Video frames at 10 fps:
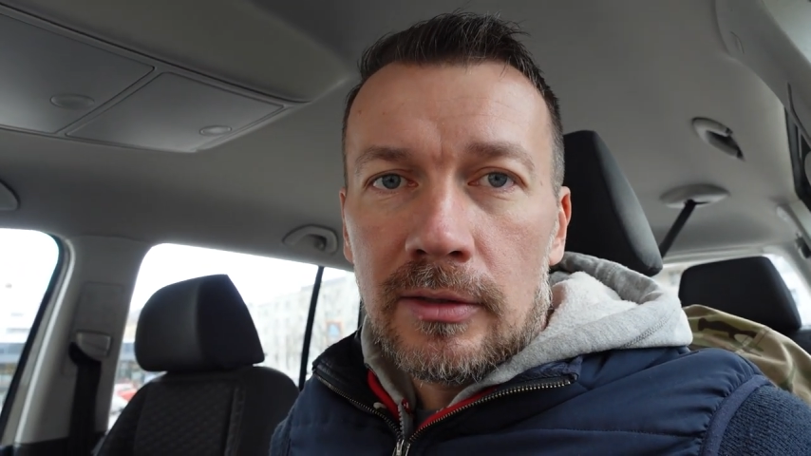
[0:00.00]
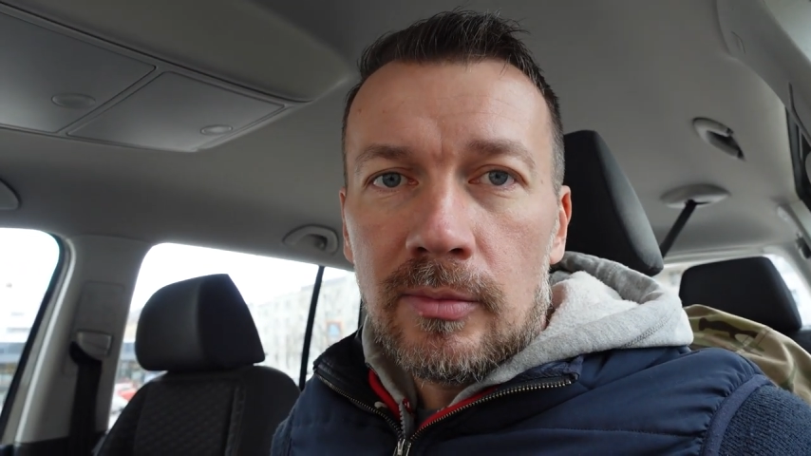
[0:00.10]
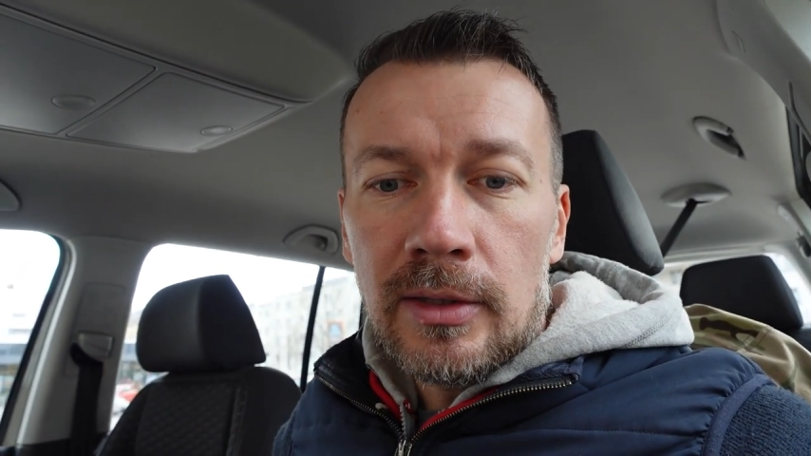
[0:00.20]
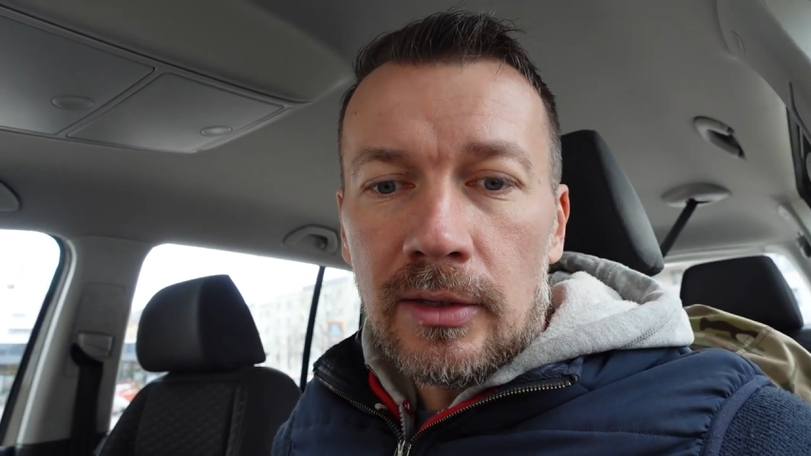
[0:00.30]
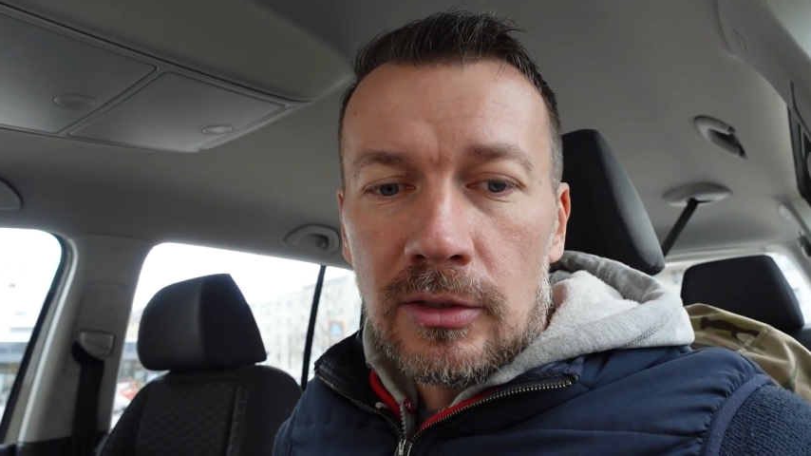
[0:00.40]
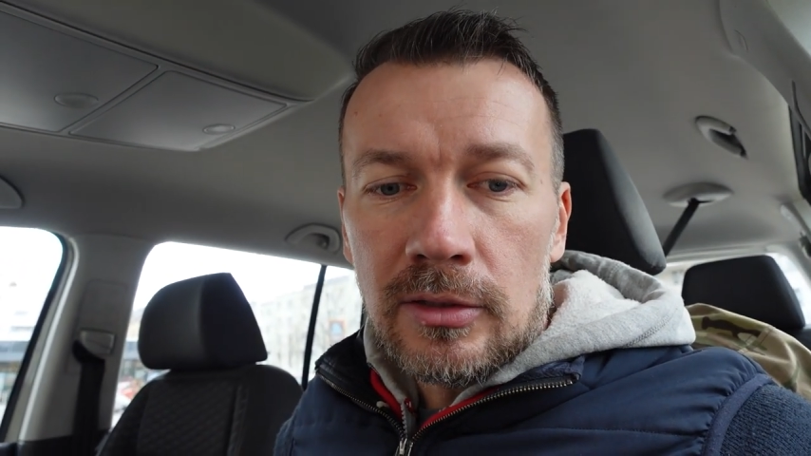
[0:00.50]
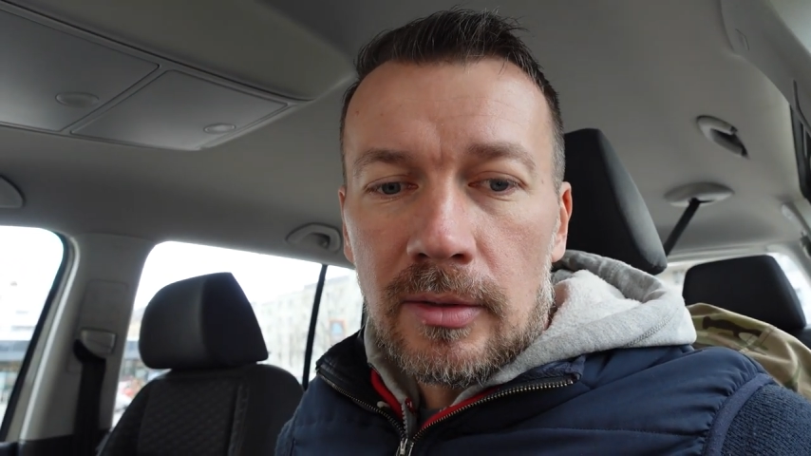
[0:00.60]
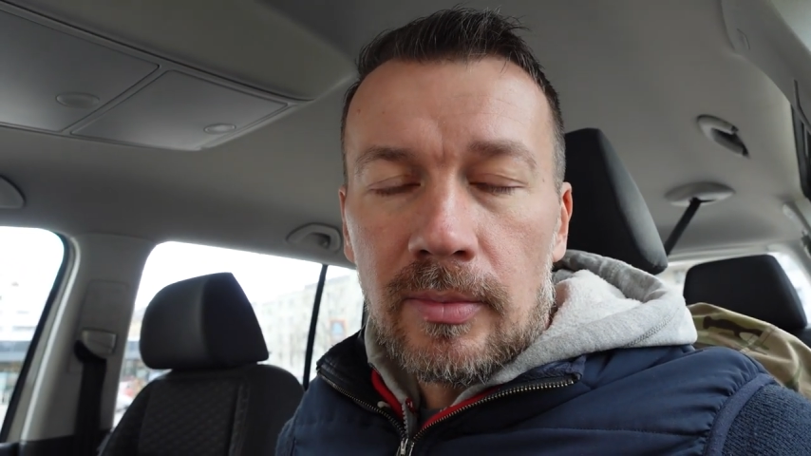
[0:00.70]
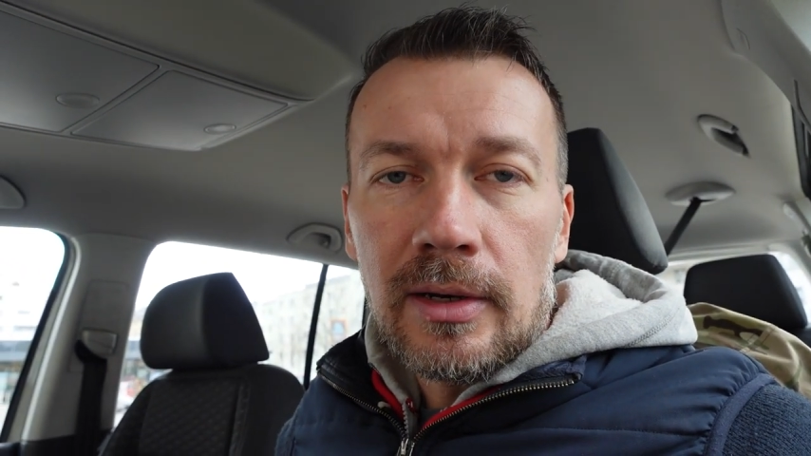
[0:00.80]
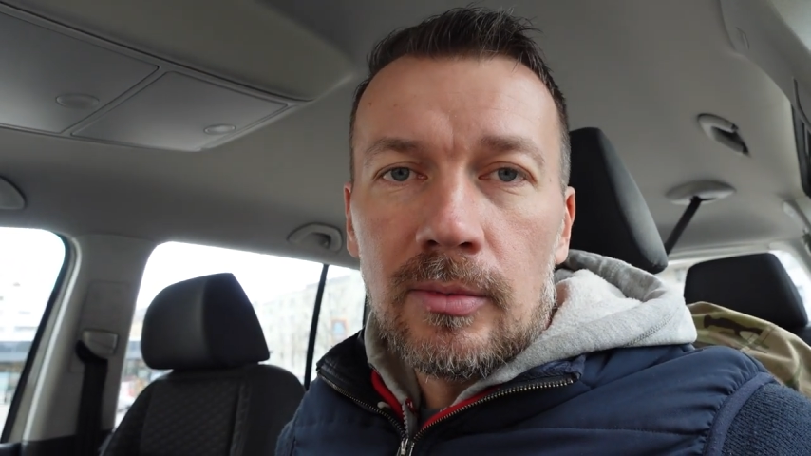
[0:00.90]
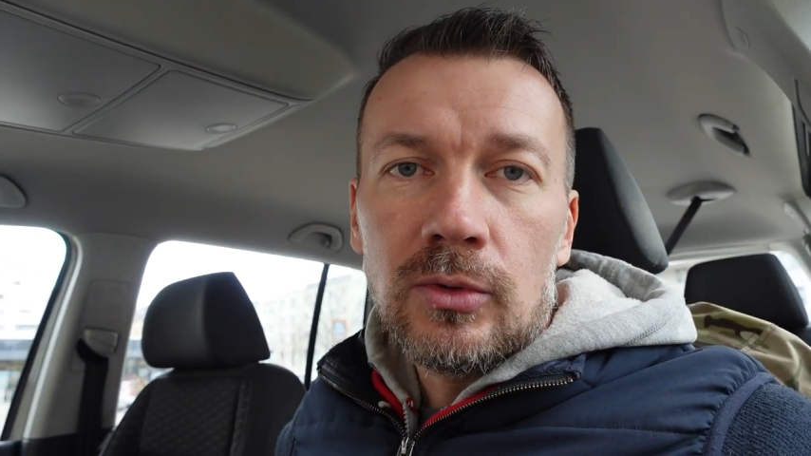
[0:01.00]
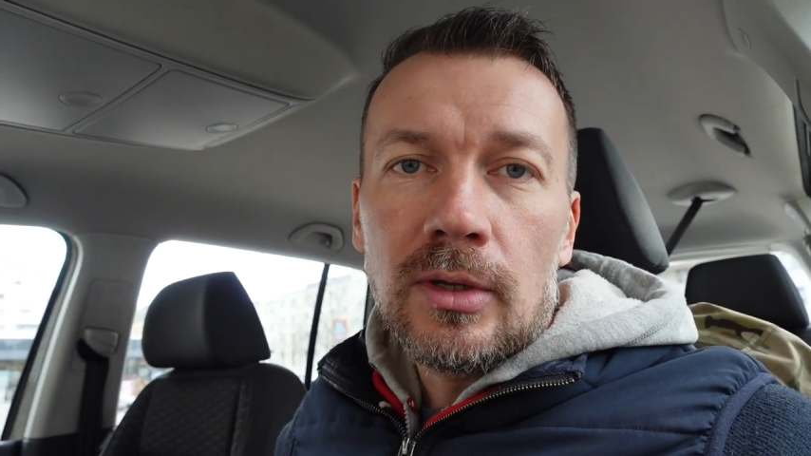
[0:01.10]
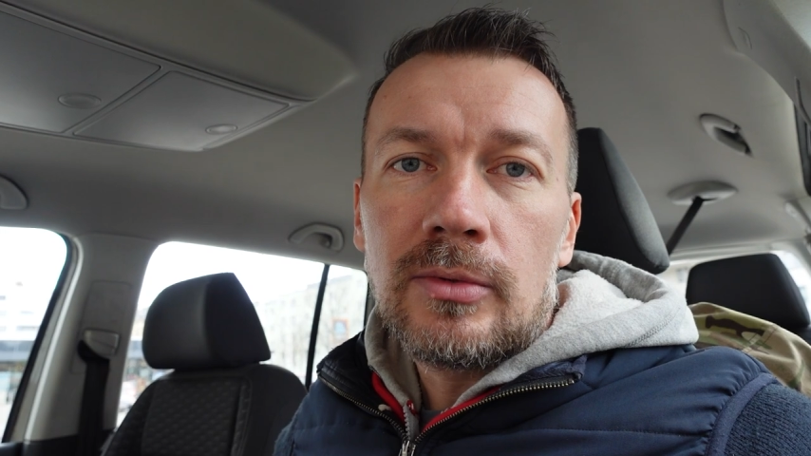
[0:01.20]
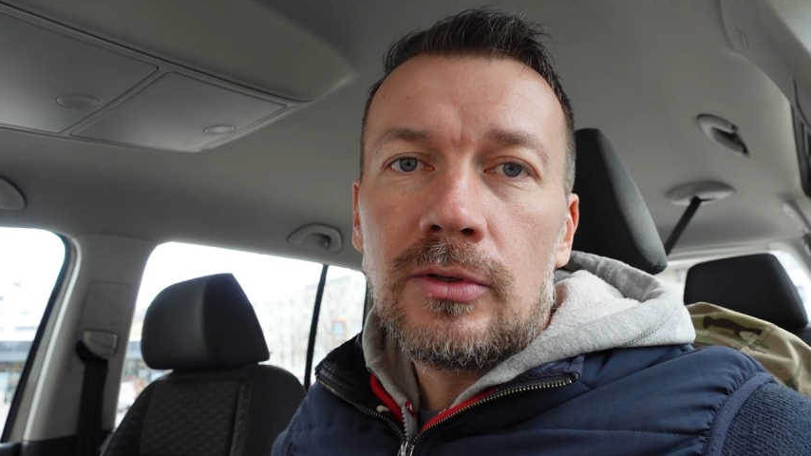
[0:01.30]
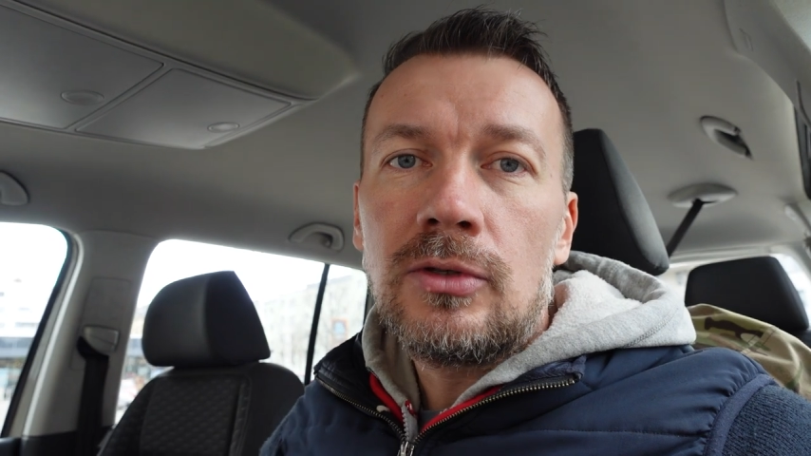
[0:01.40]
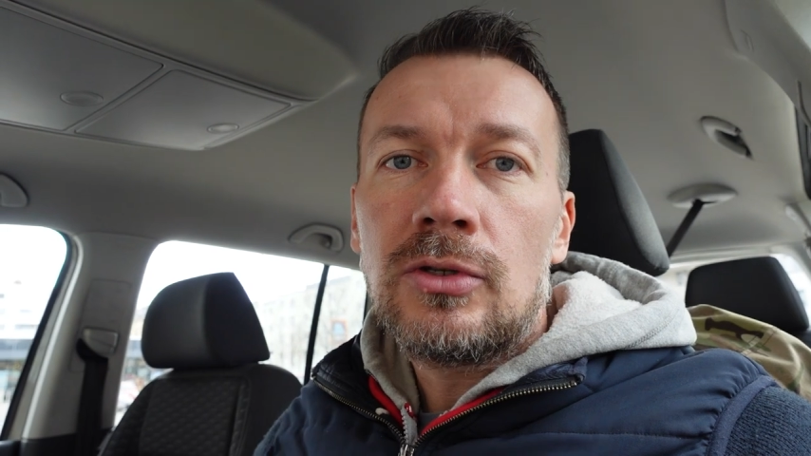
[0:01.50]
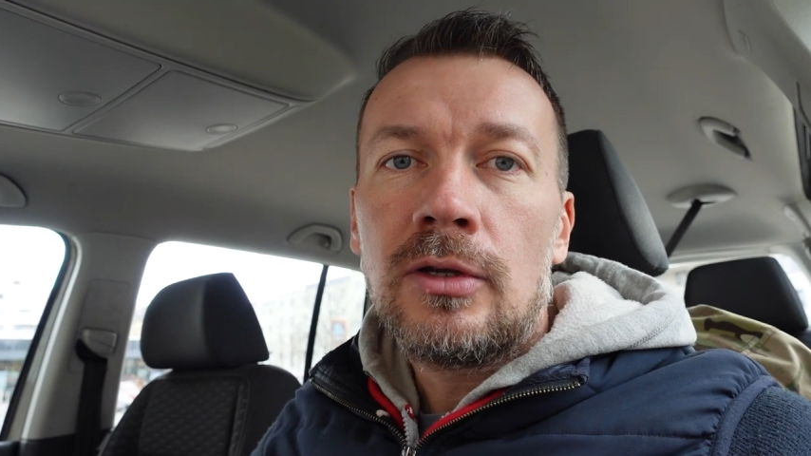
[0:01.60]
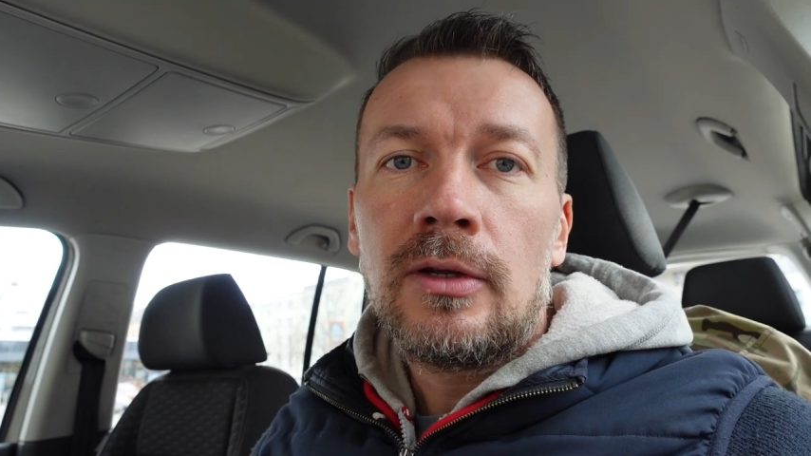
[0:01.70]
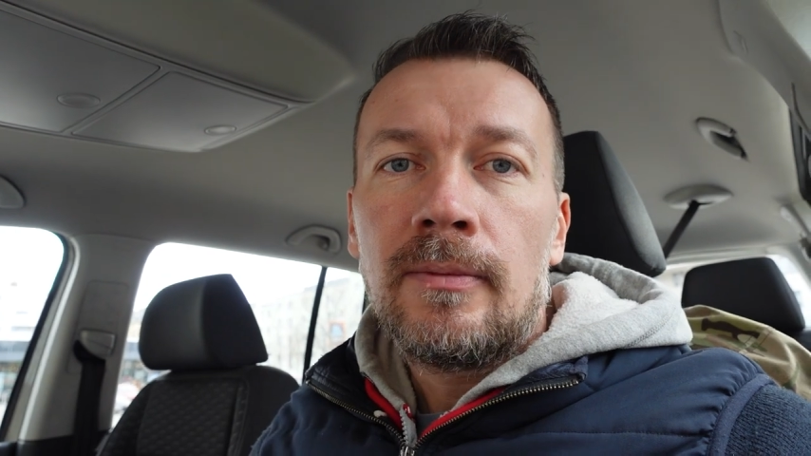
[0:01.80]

cmentarz i zapalę mu tam zniczy.